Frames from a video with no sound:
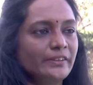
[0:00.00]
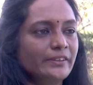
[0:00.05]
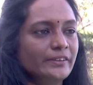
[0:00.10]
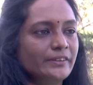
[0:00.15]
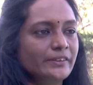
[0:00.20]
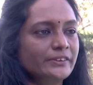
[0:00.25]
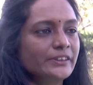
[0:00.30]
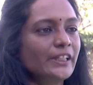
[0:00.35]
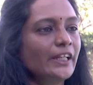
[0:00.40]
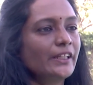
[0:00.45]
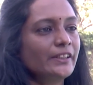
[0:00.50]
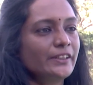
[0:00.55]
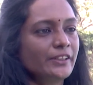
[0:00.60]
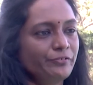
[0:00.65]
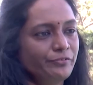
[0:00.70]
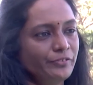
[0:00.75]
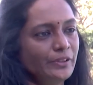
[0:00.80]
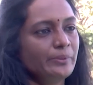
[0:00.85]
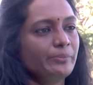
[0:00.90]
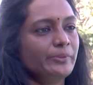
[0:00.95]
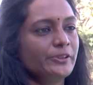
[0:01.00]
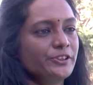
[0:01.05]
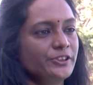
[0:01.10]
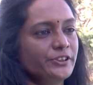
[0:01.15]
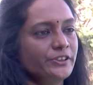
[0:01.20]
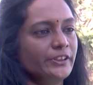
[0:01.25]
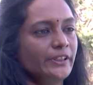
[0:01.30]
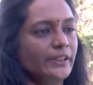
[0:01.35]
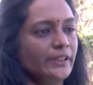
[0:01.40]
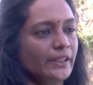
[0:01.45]
uh, చాలా టఫ్
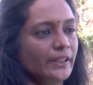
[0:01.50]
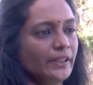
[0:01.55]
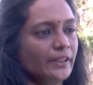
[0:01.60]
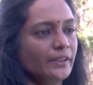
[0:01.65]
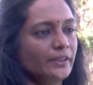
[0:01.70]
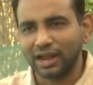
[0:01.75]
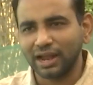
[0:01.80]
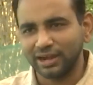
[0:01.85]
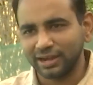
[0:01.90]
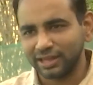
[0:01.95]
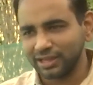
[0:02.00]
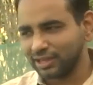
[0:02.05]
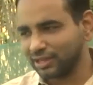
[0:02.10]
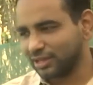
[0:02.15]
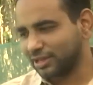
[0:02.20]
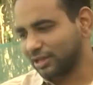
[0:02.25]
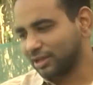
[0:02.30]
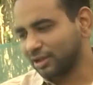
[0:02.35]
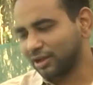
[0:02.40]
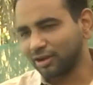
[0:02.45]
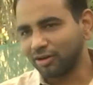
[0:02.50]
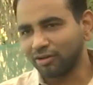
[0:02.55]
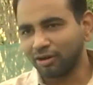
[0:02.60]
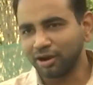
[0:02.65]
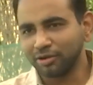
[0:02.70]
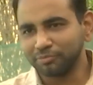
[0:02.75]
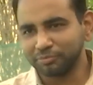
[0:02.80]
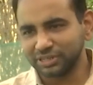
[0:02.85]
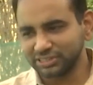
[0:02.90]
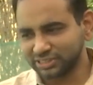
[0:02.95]
అనిపించిందండి అంటే
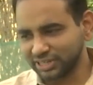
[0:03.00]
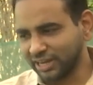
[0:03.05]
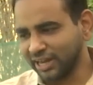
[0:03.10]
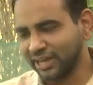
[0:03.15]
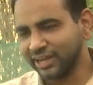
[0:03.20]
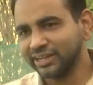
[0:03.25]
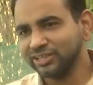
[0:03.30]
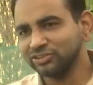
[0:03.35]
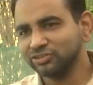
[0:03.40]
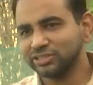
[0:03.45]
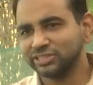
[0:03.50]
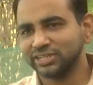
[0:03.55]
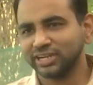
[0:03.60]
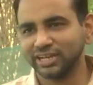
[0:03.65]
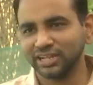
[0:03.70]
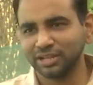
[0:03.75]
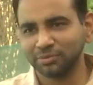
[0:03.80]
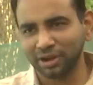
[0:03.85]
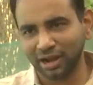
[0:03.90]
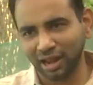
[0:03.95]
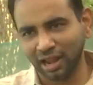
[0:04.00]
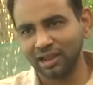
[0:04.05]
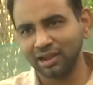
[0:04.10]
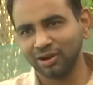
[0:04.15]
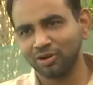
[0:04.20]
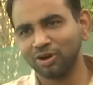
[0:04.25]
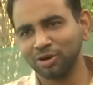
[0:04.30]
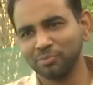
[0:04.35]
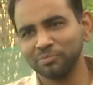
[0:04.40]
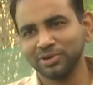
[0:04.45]
మీరు శ్రీలంక నుంచి వచ్చారు కదా మన అల్ల
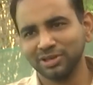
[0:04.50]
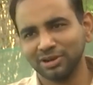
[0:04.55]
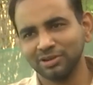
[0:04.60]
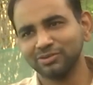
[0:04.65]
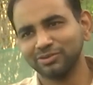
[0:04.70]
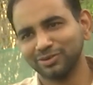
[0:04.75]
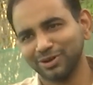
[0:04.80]
కూడా మీరు